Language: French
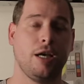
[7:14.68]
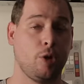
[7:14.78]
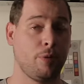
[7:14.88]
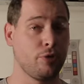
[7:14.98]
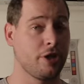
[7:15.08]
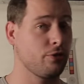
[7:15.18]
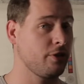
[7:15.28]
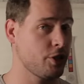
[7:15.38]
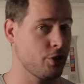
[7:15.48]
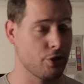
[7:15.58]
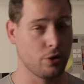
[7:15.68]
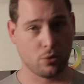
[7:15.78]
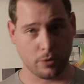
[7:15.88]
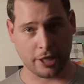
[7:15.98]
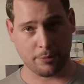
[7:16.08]
Alors pour vous, qu'est-ce que ça change
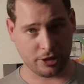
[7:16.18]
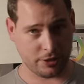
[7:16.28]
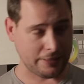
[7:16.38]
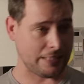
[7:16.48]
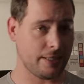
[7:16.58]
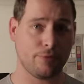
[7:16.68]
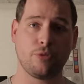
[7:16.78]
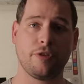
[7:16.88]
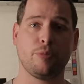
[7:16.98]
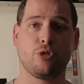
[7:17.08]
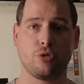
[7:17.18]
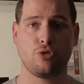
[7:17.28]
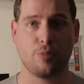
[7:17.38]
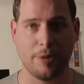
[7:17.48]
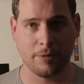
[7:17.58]
Concrètement, si vous avez interviewé Monsieur
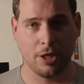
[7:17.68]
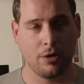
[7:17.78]
Duchemin,